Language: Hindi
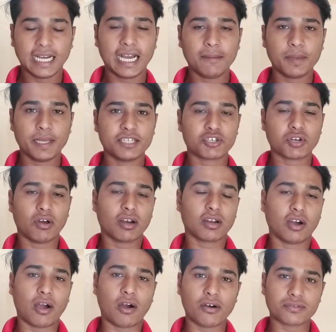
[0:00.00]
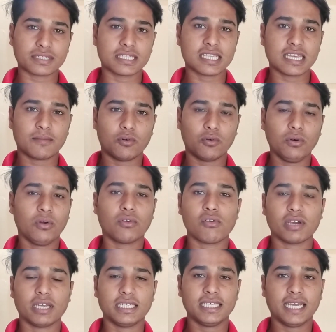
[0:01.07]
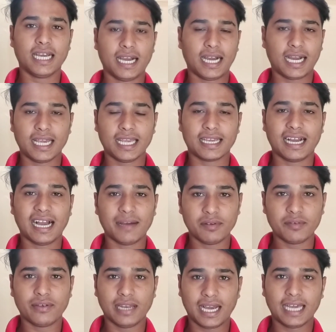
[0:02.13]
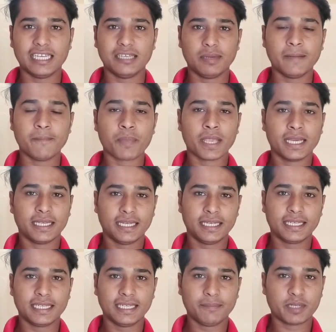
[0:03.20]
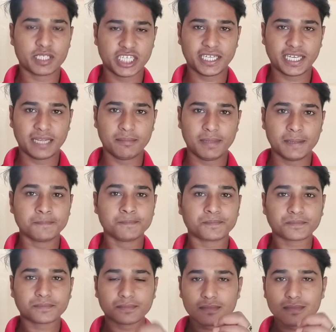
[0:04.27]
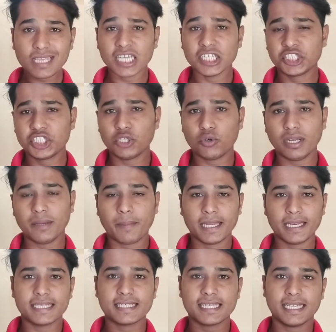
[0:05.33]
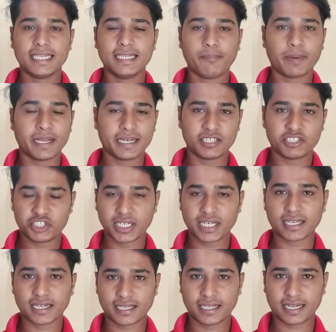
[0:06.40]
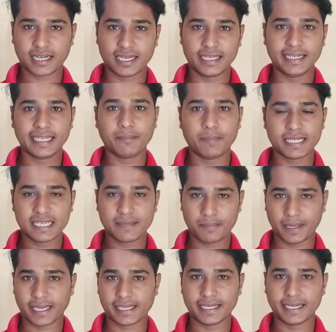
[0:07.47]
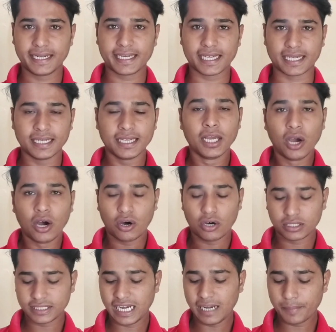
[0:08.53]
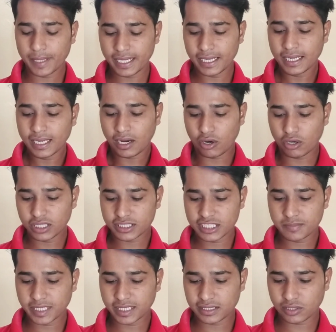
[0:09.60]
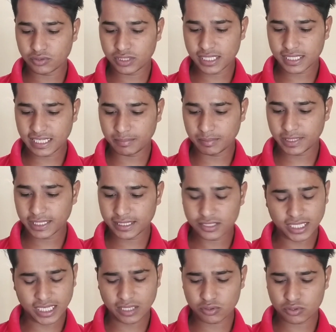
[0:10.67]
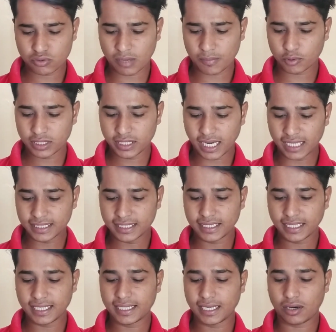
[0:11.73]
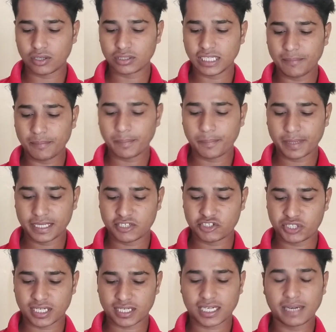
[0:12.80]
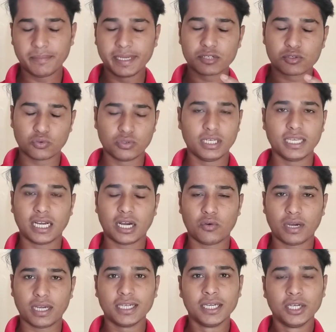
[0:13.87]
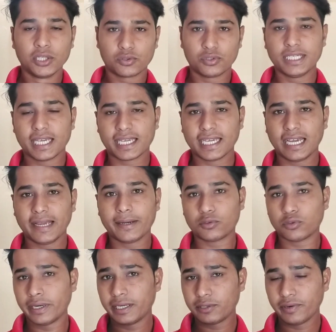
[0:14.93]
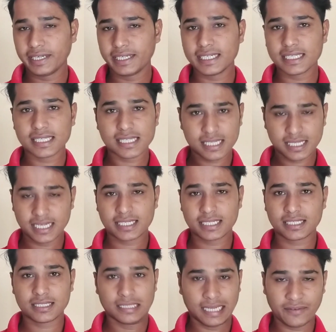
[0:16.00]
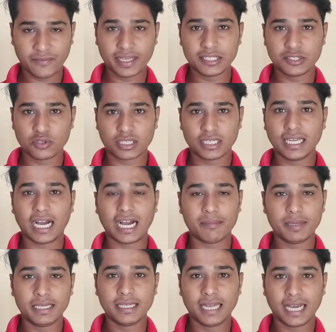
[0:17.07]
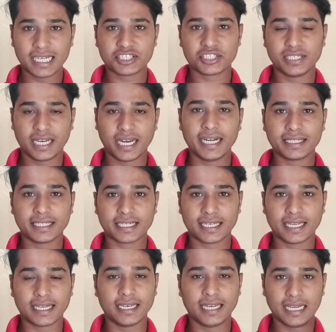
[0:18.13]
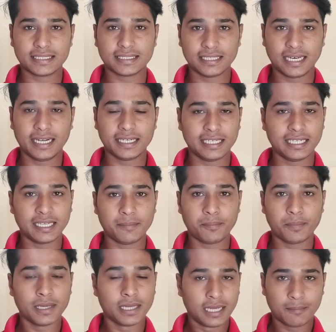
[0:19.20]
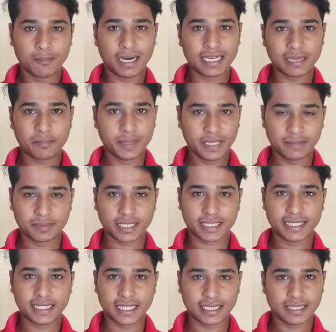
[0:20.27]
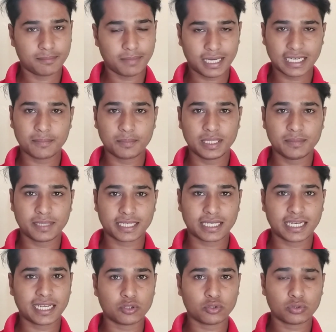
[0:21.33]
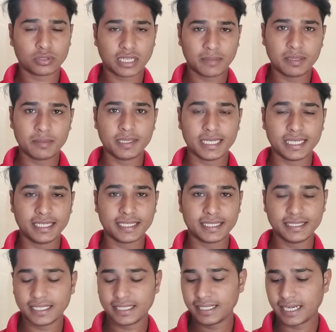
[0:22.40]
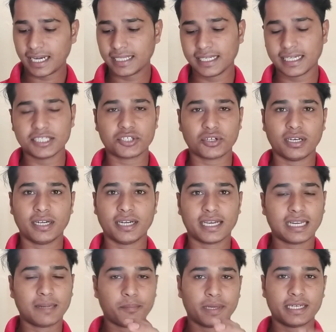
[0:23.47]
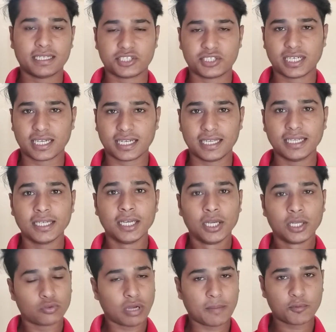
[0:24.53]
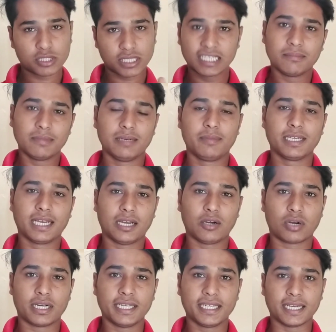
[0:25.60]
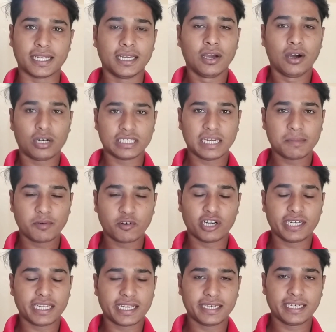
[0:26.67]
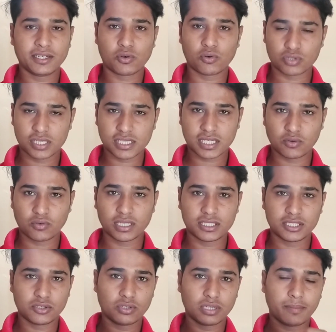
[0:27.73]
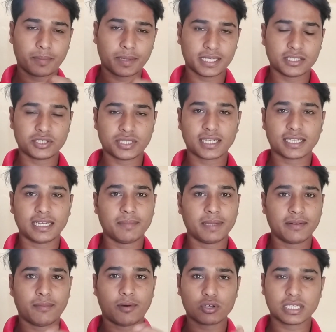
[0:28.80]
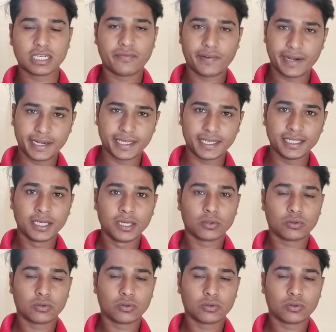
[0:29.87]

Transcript: यहाँ पे इंस्टॉल का ऑप्शन सिर्फ उन लोगों के लिए आएगा अभी फिलहाल ही में यानी कि प्रेजेंट टाइम में जिन्होंने पहले से ही प्रे रजिस्टर करके रखा है यानी कि पैसे पे किए ठीक है और यहाँ पे और एक चीज़ बता देता हूँ जैसे कि आप देखते हैं सारा कुछ तो आपको दिखा देता है और यहाँ पे प्रे रजिस्टर कमिंग सून लिखा हुआ है तो ये क्या है तो ट्वेंटी सिक्स जनवरी जो कि अभी लास्ट नाइट तक रहेगा लास्ट नाइट यानी कि बारह पी तक ठीक है बारह पी तक रहेगा तो कभी भी यानी कि ये दिखा देगा इंस्टॉलेट अगर आप प्रे रजिस्टर करें तो आपको शायद मिल भी गया होगा ठीक है और यहाँ पे मैं कॉन्टेक्ट करने की कोशिश करूंगा जिन्होंने प्रे रजिस्टर किया मेरे बहुत सारे फ्रेंड ने